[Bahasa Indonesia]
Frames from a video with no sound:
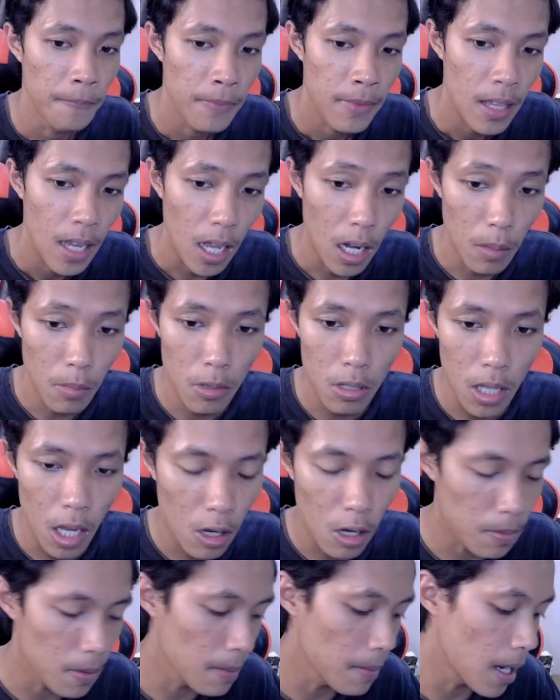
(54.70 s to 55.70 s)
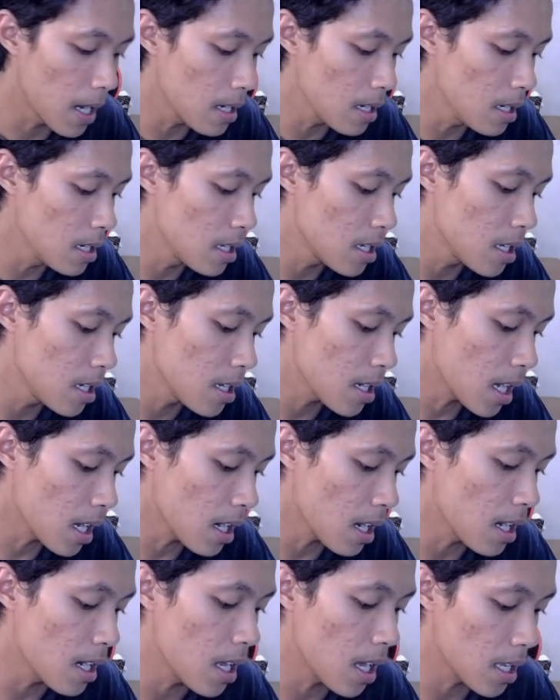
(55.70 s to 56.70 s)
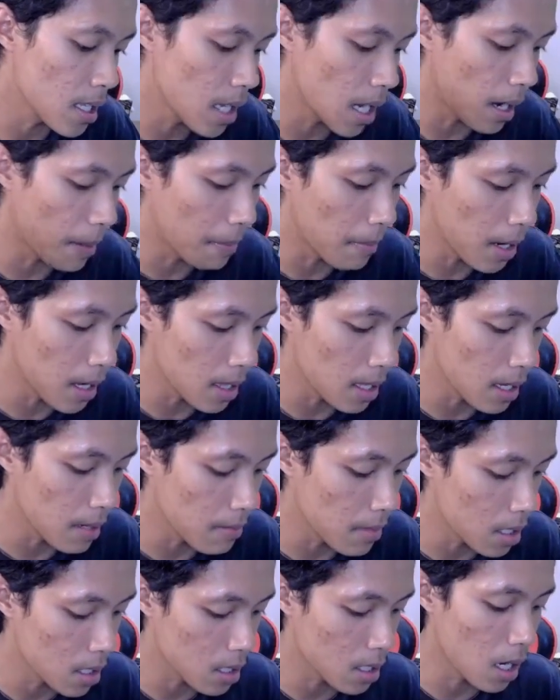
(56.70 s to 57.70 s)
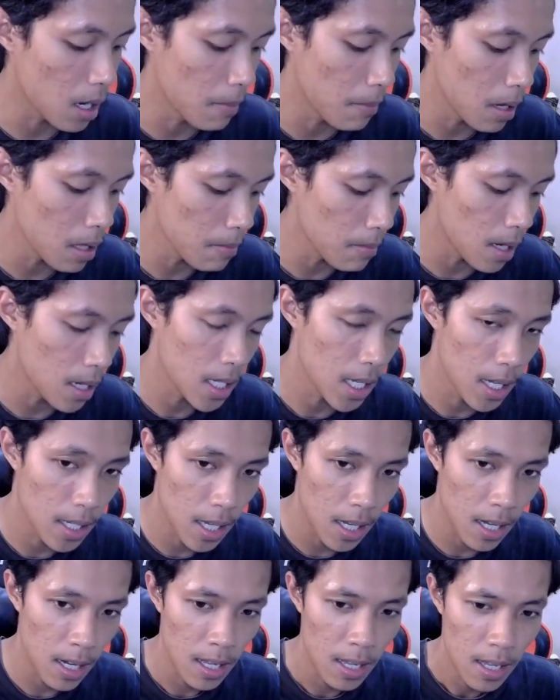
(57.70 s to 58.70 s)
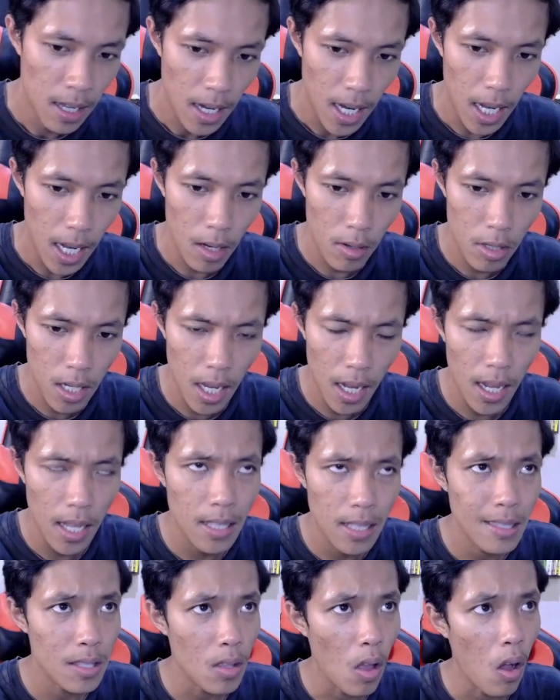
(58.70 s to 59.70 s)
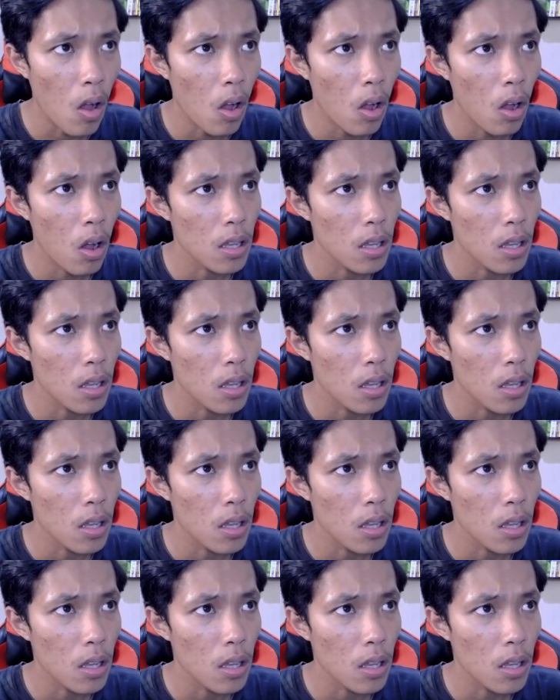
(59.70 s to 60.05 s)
Kalau menurut aku pribadi di sini kan ada Jamet ya, Mas Jamet, Mbak Yayan. Kalau skeleton,